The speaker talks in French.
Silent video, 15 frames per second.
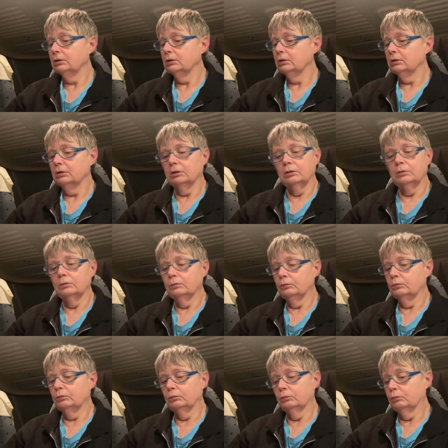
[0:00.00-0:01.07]
euh,
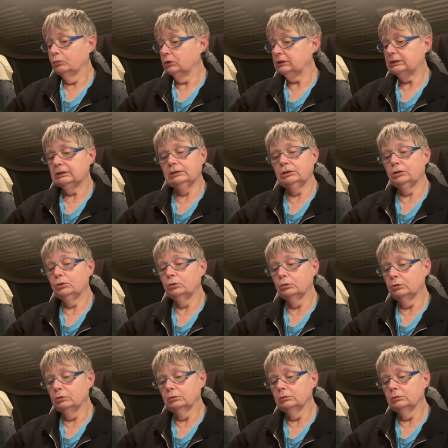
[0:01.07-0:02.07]
Moi, c'est l'eau.